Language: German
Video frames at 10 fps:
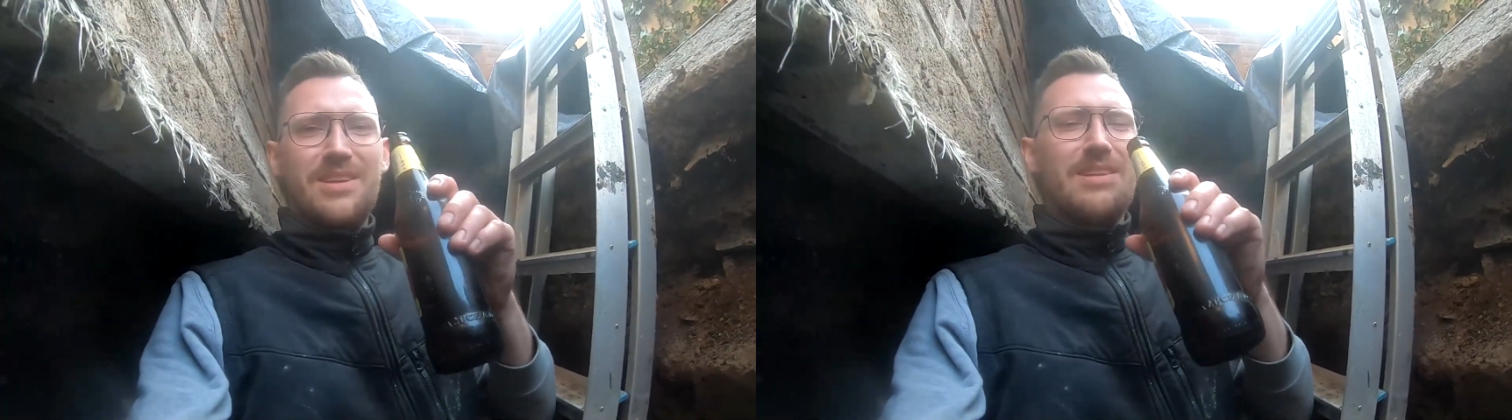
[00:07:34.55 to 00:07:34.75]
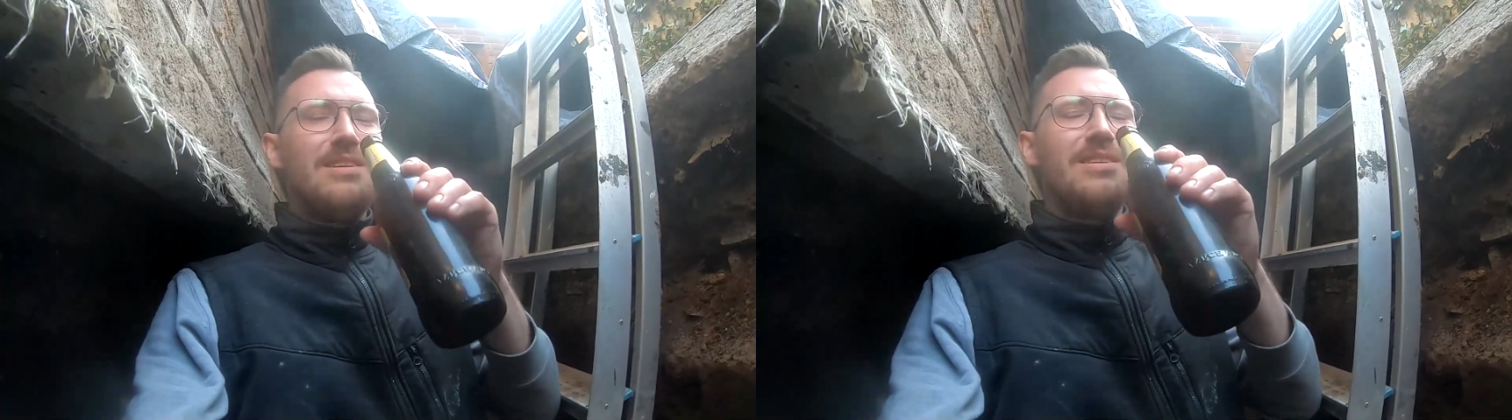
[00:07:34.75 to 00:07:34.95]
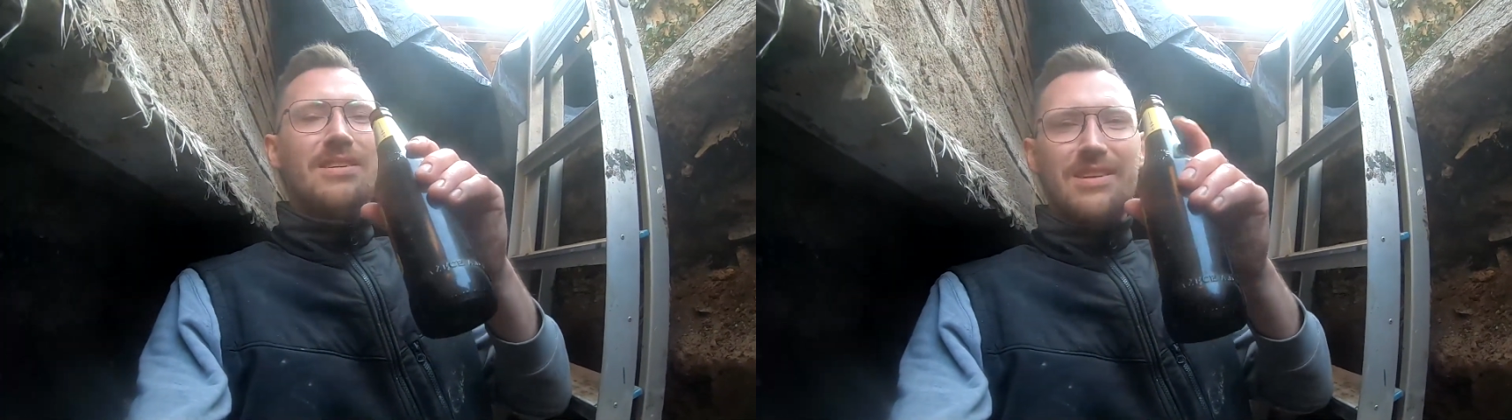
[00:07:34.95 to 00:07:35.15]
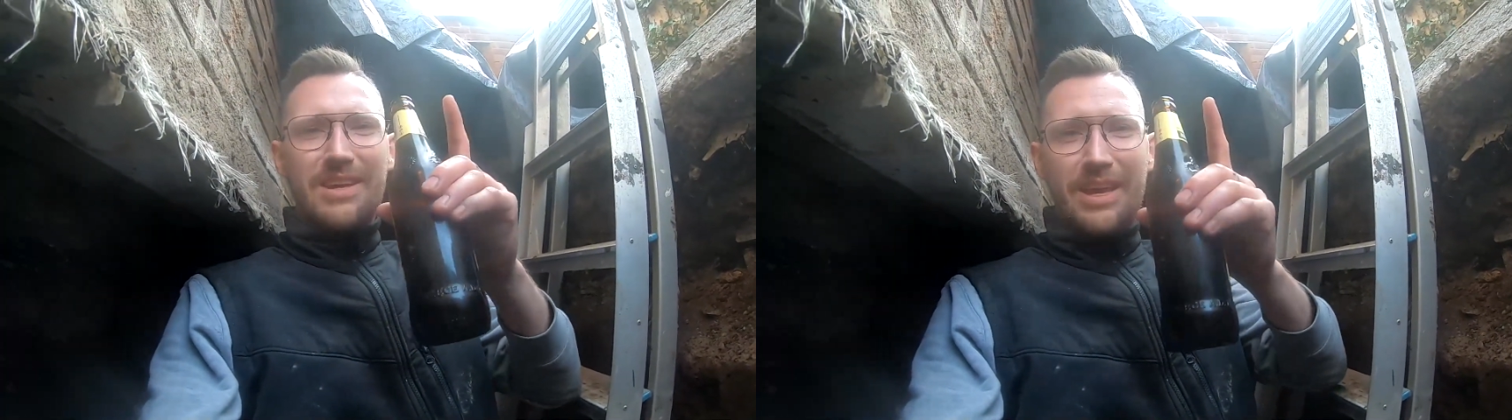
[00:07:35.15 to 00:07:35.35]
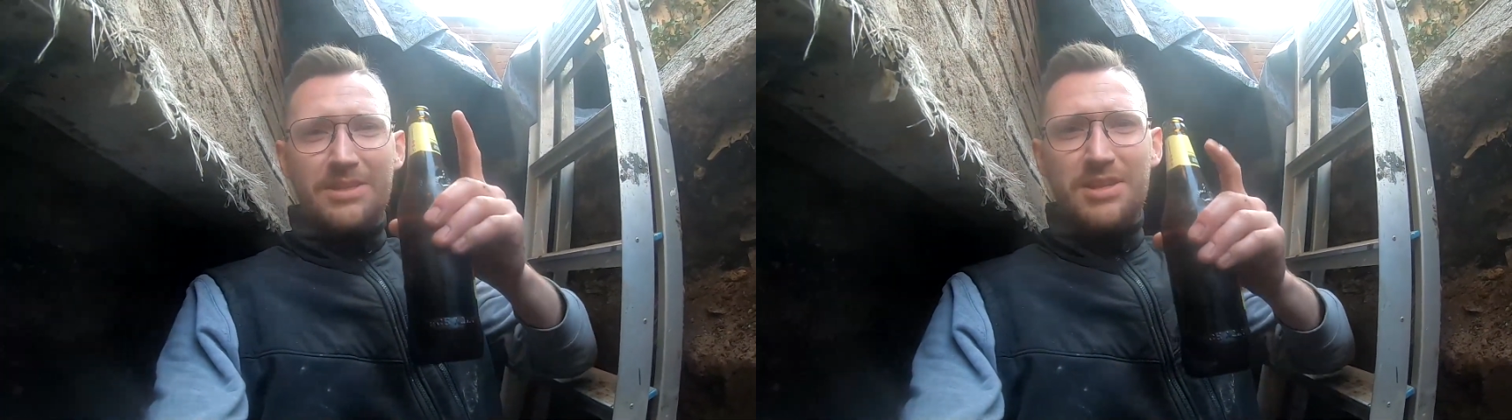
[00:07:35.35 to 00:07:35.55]
dran.
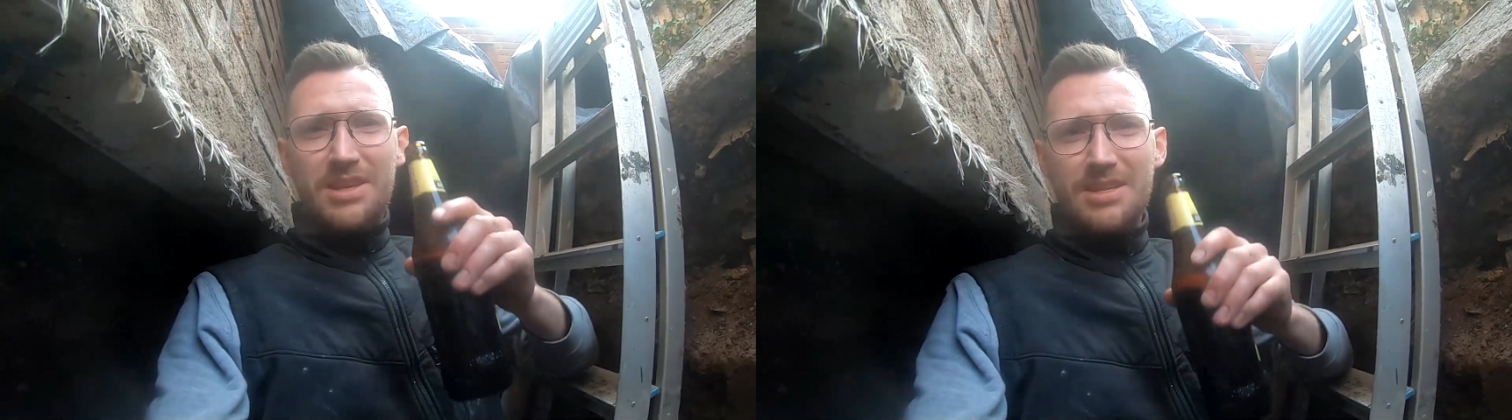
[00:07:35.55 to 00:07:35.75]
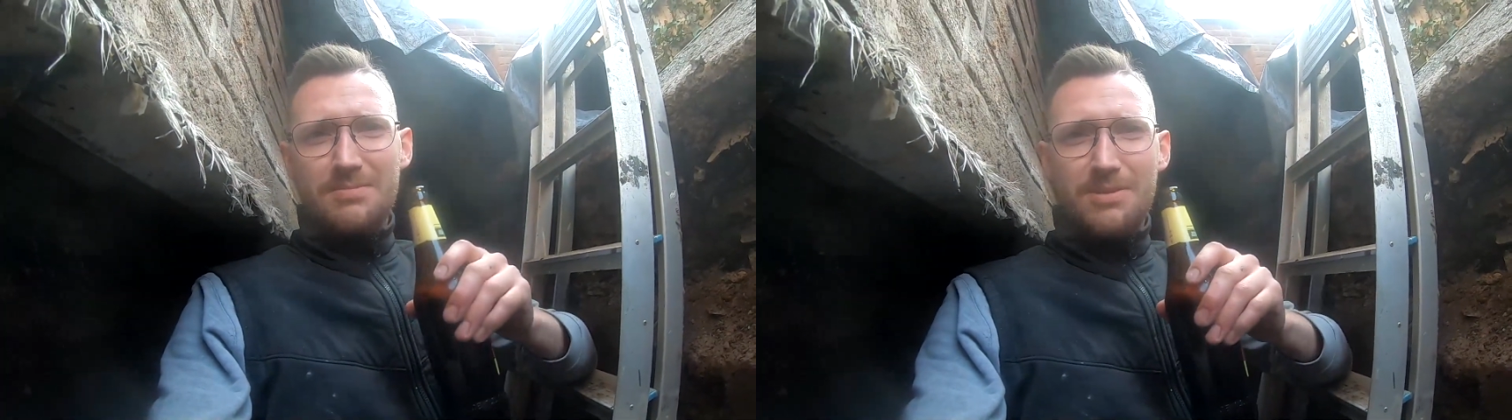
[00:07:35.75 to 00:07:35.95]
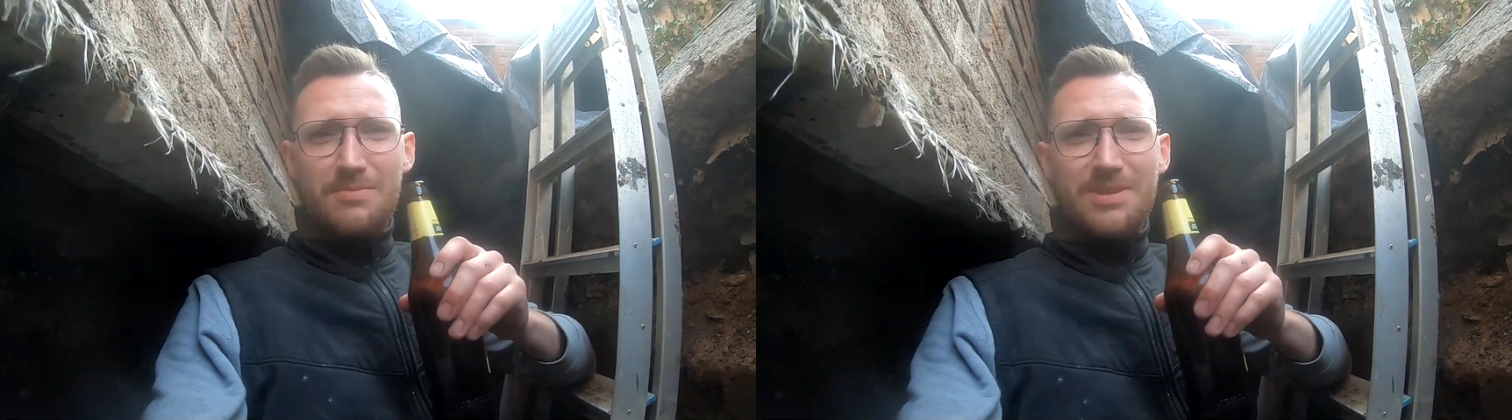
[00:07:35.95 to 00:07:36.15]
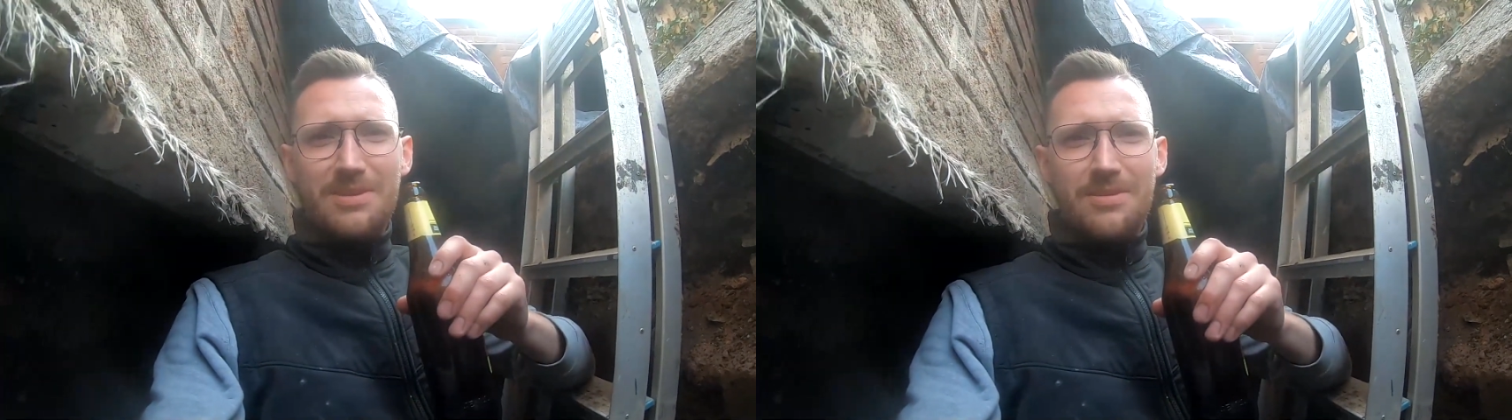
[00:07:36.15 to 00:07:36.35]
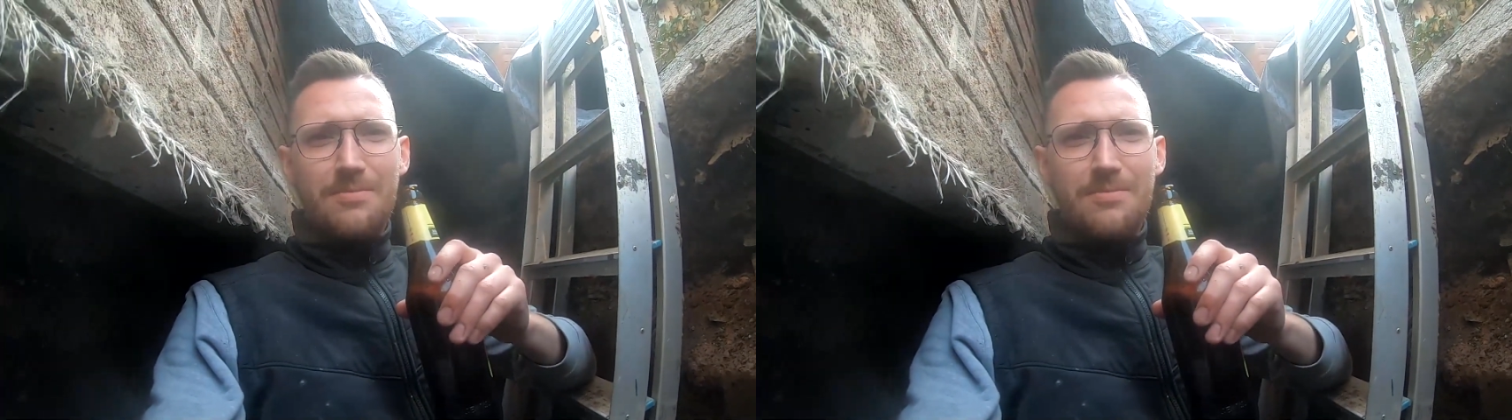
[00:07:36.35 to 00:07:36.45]
Hashtag erstmal schmieren in die